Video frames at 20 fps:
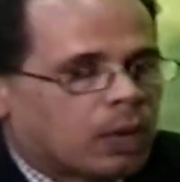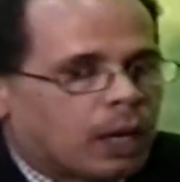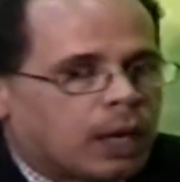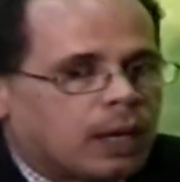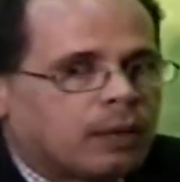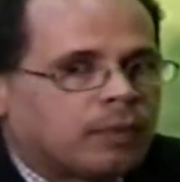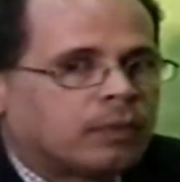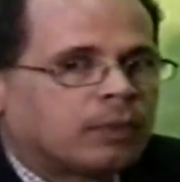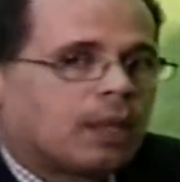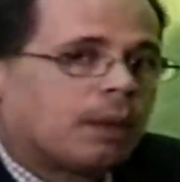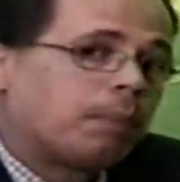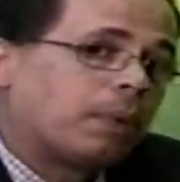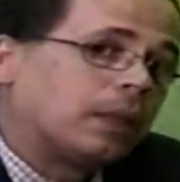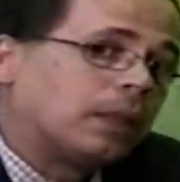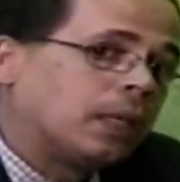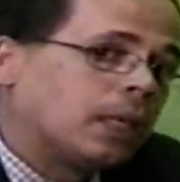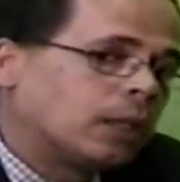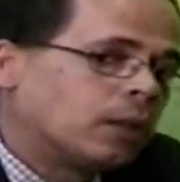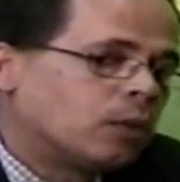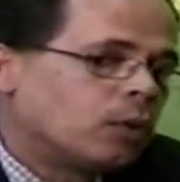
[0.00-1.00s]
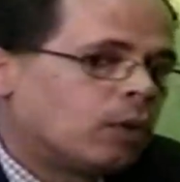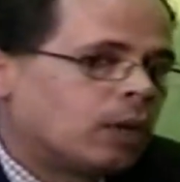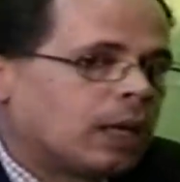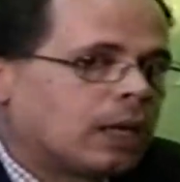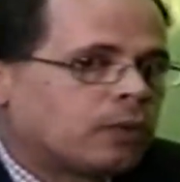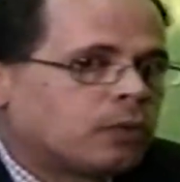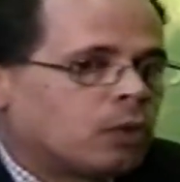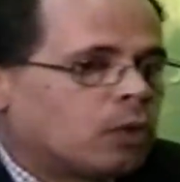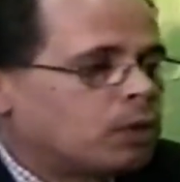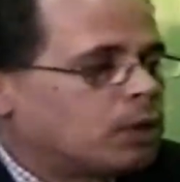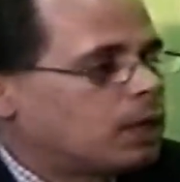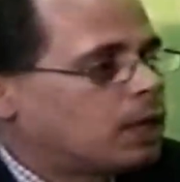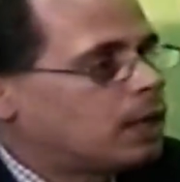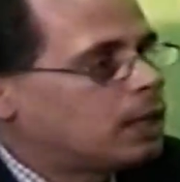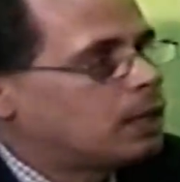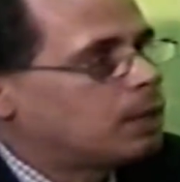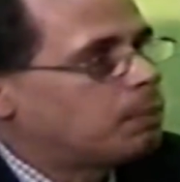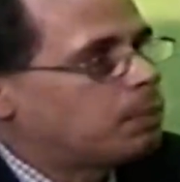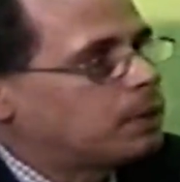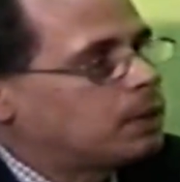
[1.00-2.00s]
dependiendo de las
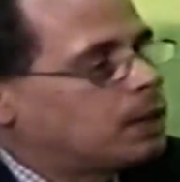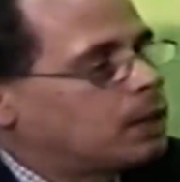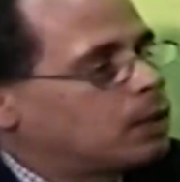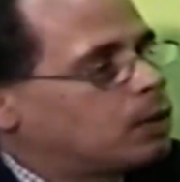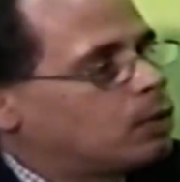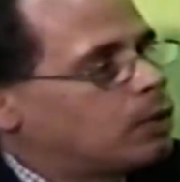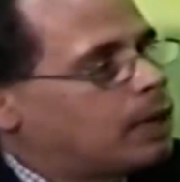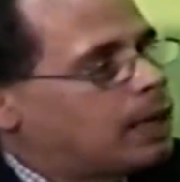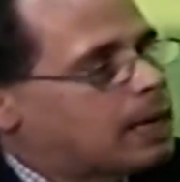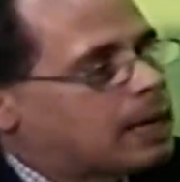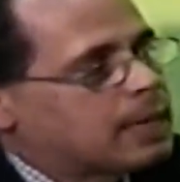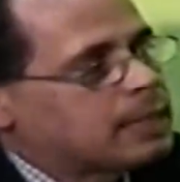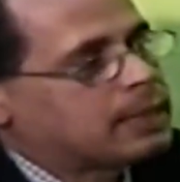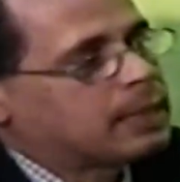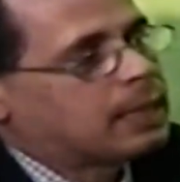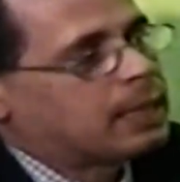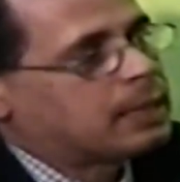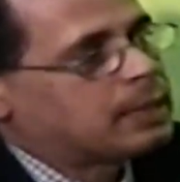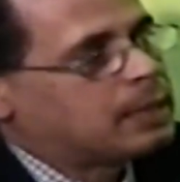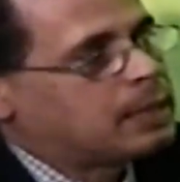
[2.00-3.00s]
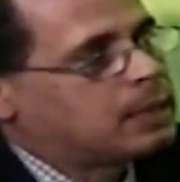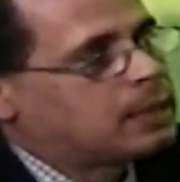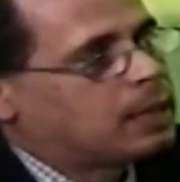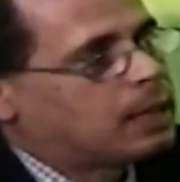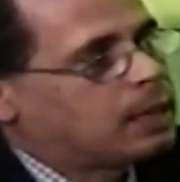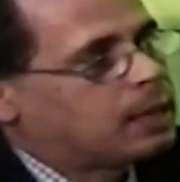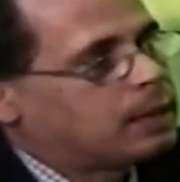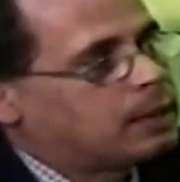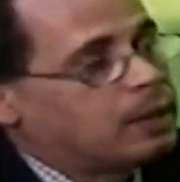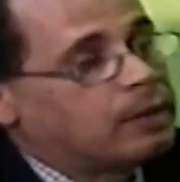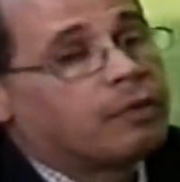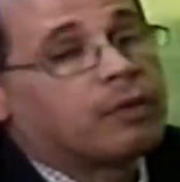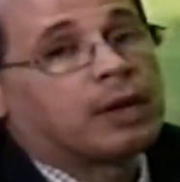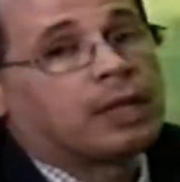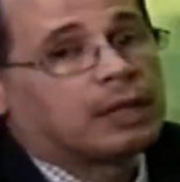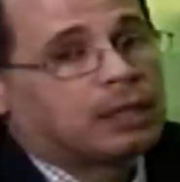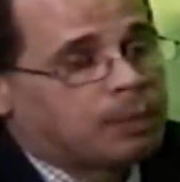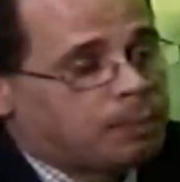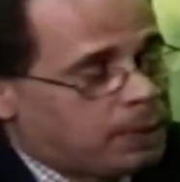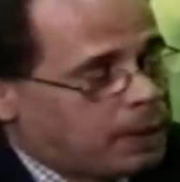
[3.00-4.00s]
zonas y dependiendo de las razas que existan en
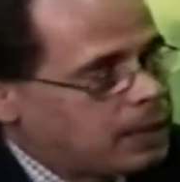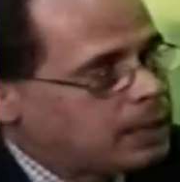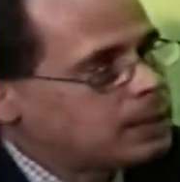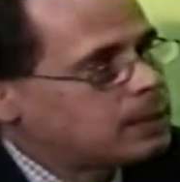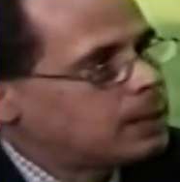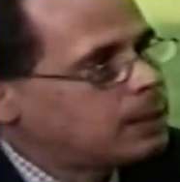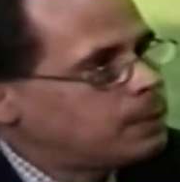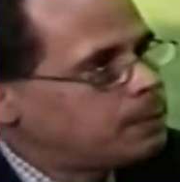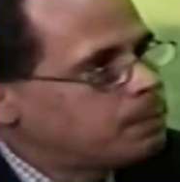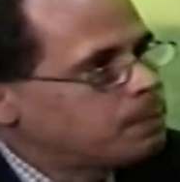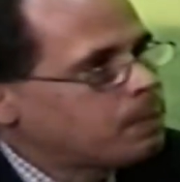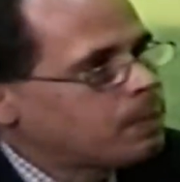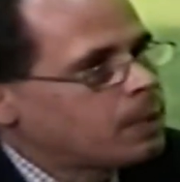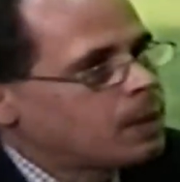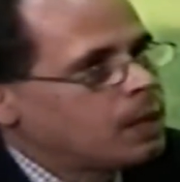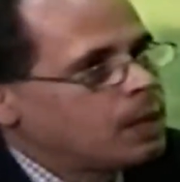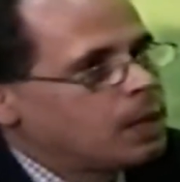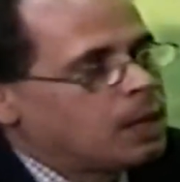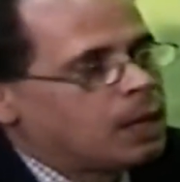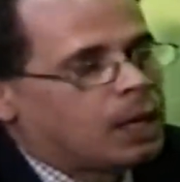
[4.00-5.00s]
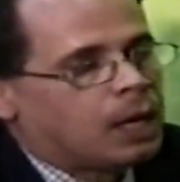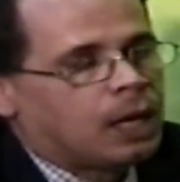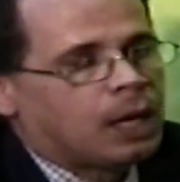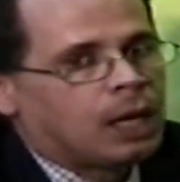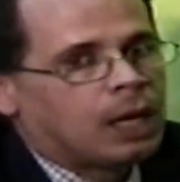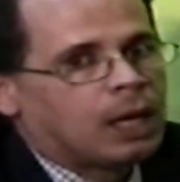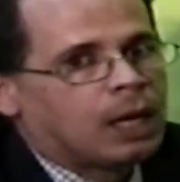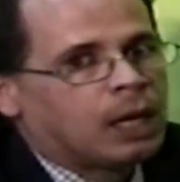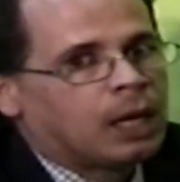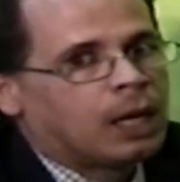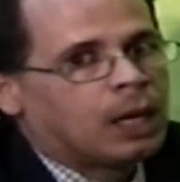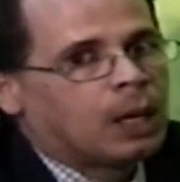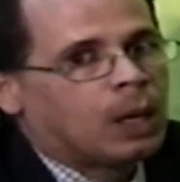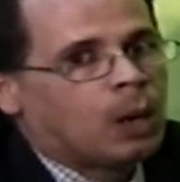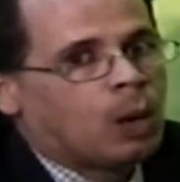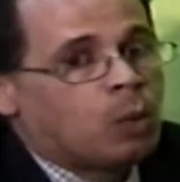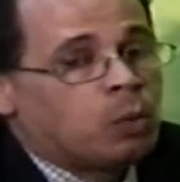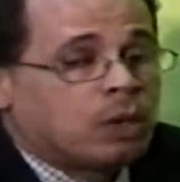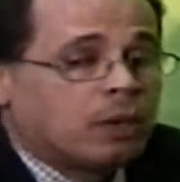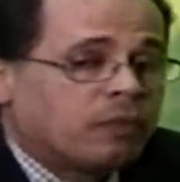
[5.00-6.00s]
diferentes países. Eh,
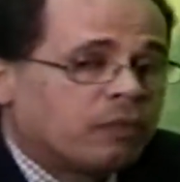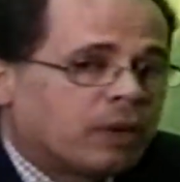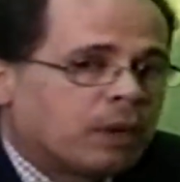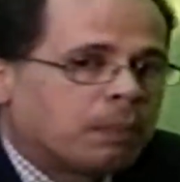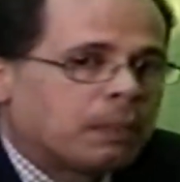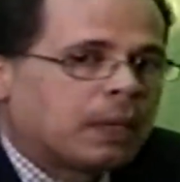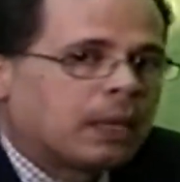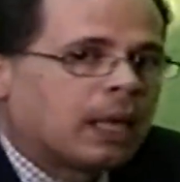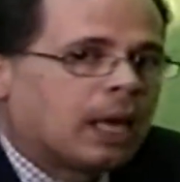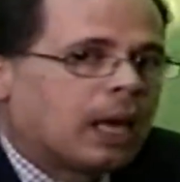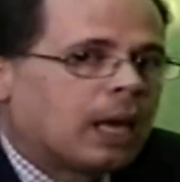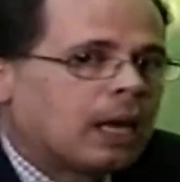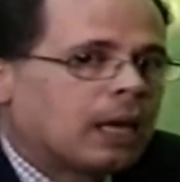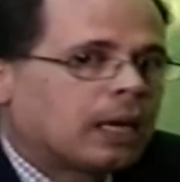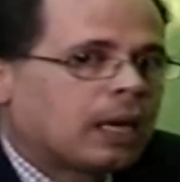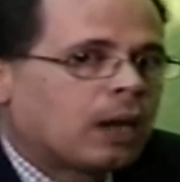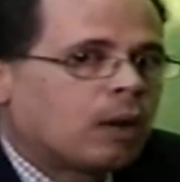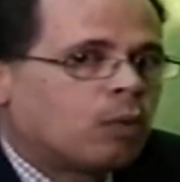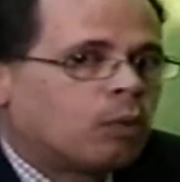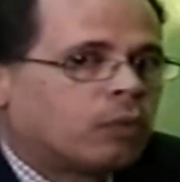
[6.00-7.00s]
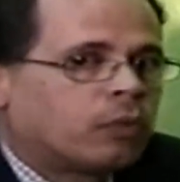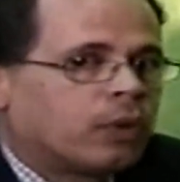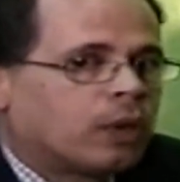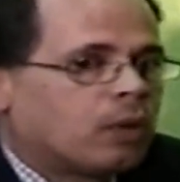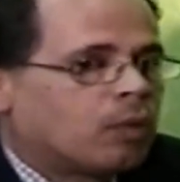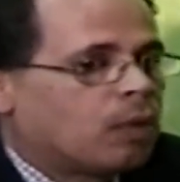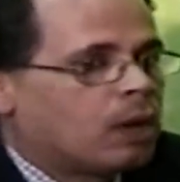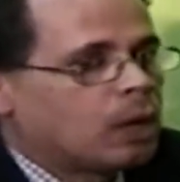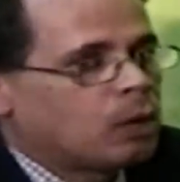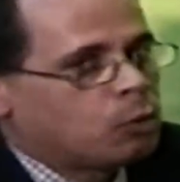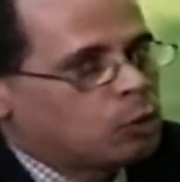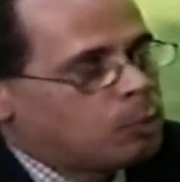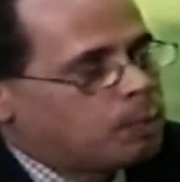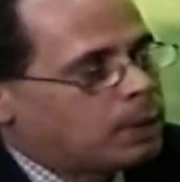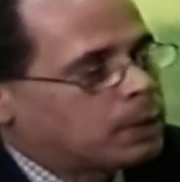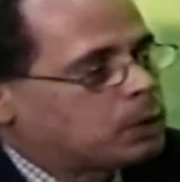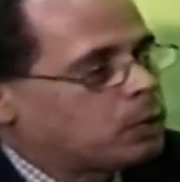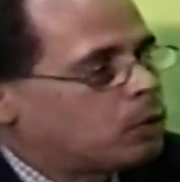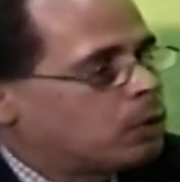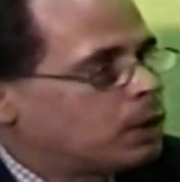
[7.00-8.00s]
es una enfermedad que cursa con algunos
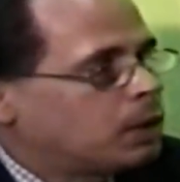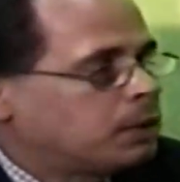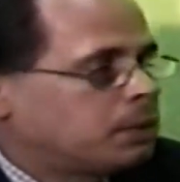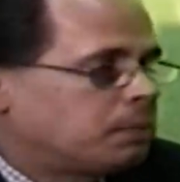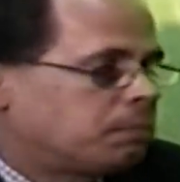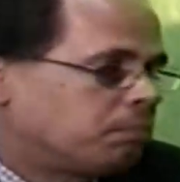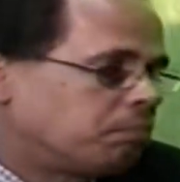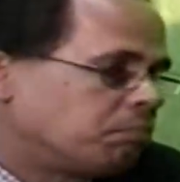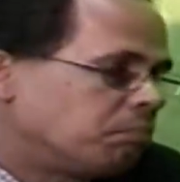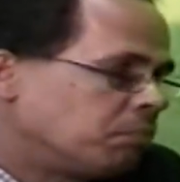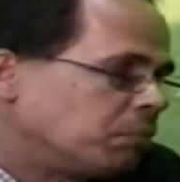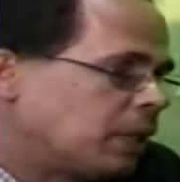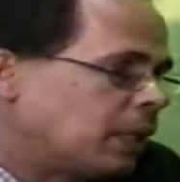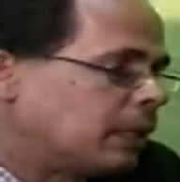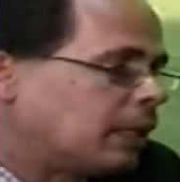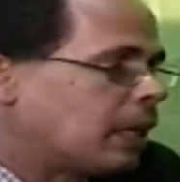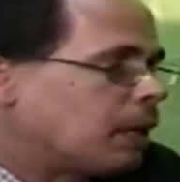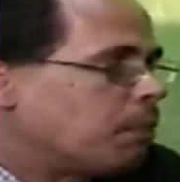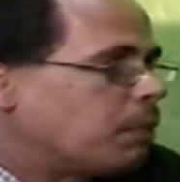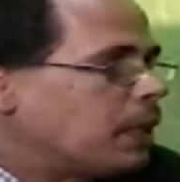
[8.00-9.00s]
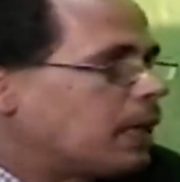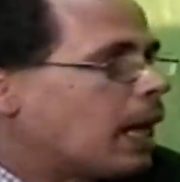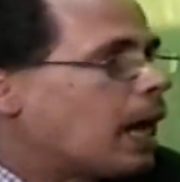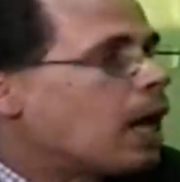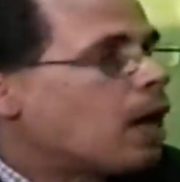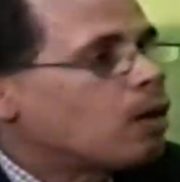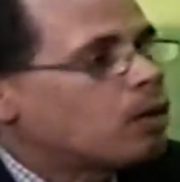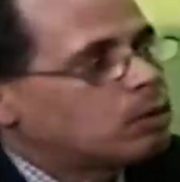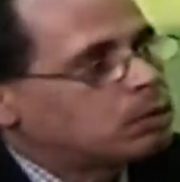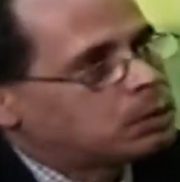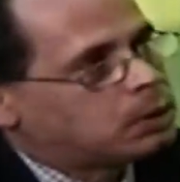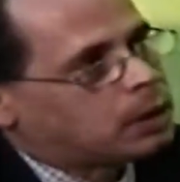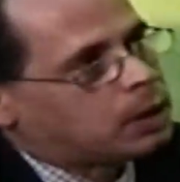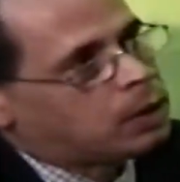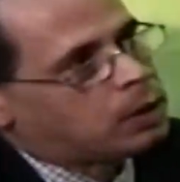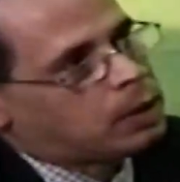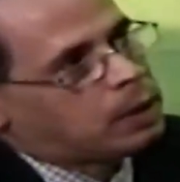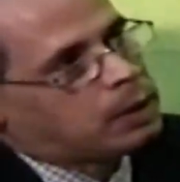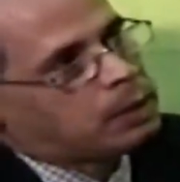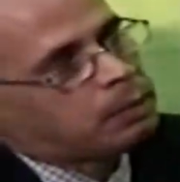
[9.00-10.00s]
patrones determinados,
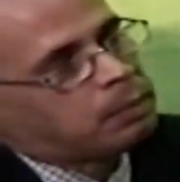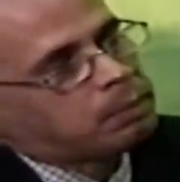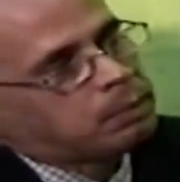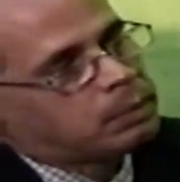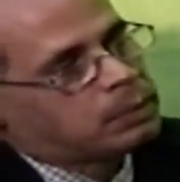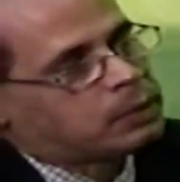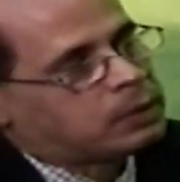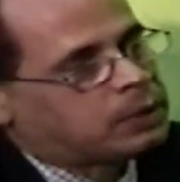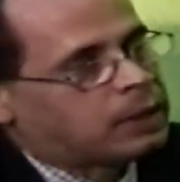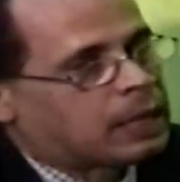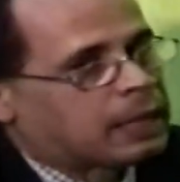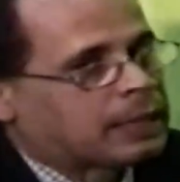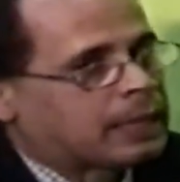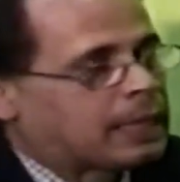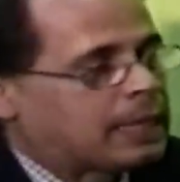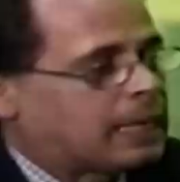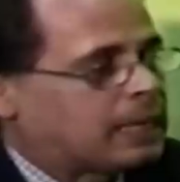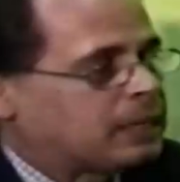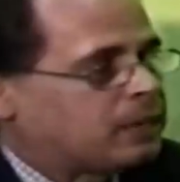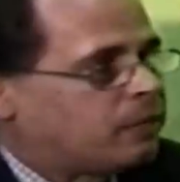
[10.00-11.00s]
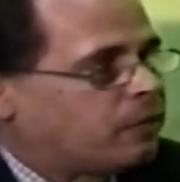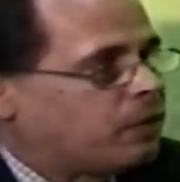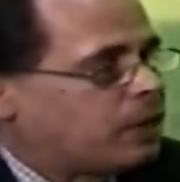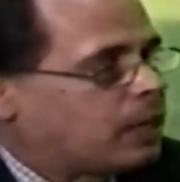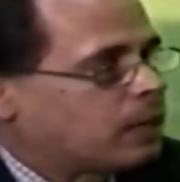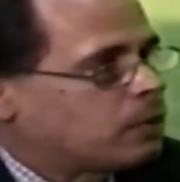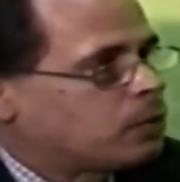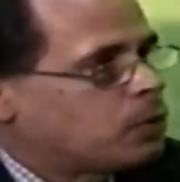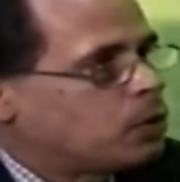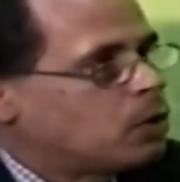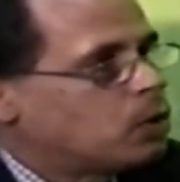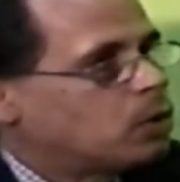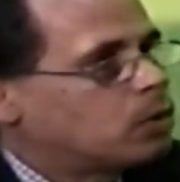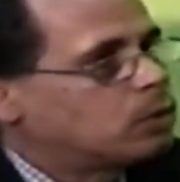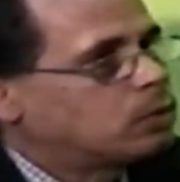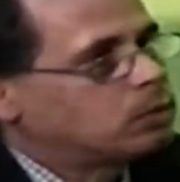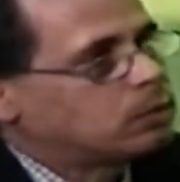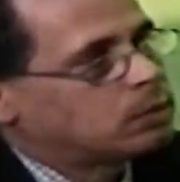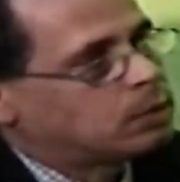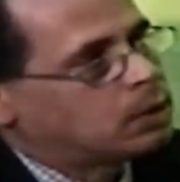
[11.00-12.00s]
tiene cierta
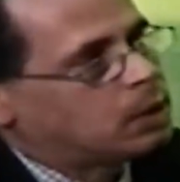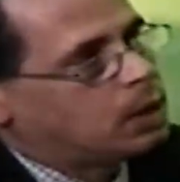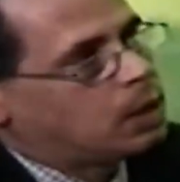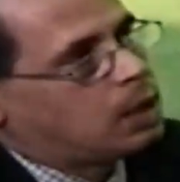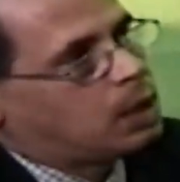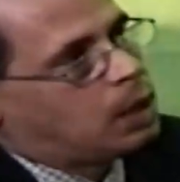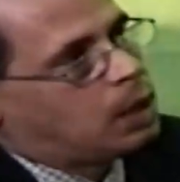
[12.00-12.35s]
clasificación,